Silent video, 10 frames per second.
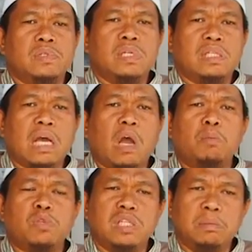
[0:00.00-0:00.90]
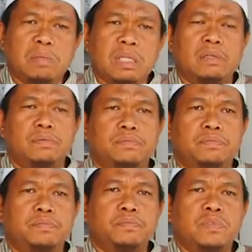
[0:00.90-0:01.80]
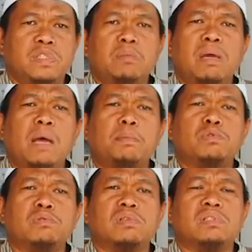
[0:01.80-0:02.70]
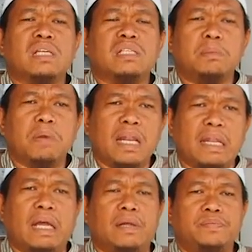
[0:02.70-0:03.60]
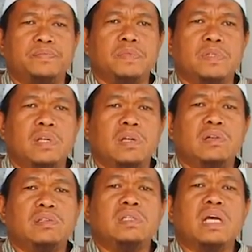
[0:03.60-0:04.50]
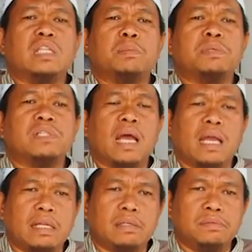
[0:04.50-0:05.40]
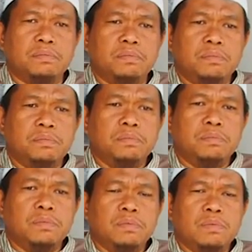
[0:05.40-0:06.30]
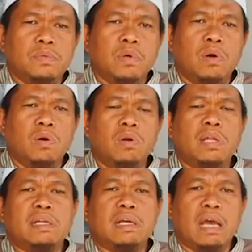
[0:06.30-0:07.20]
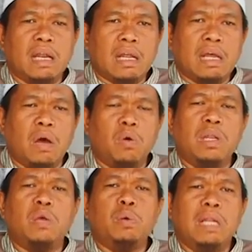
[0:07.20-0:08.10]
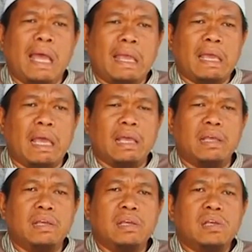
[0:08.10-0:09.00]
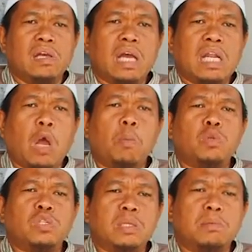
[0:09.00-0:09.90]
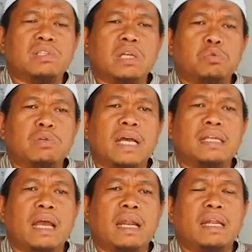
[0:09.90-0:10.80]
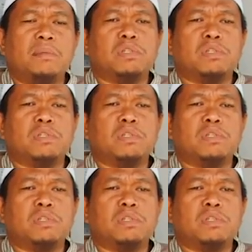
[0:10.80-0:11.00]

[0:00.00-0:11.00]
kita kaum muslimin dimanapun saja berada tidak terpisahkan oleh negara, oleh wilayah karena kaum muslimin satu dengan yang lain adalah